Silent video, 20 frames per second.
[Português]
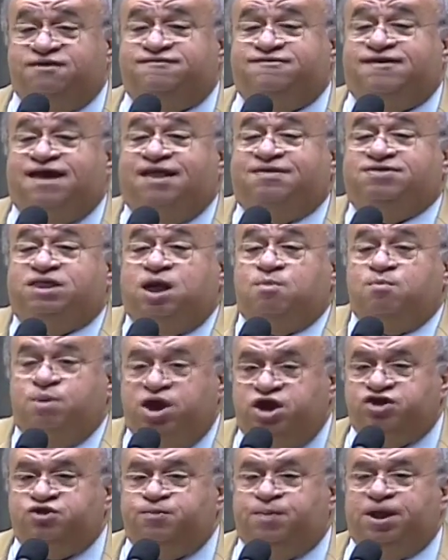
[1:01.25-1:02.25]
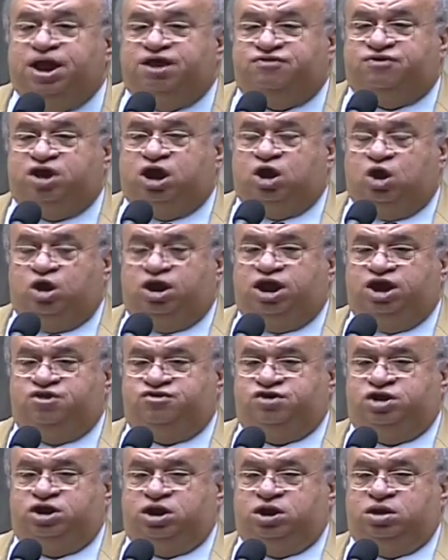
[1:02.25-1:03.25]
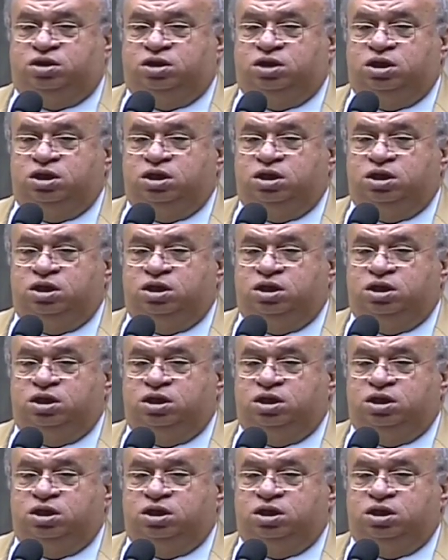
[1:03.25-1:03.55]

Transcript: exatamente pela Transnordestina.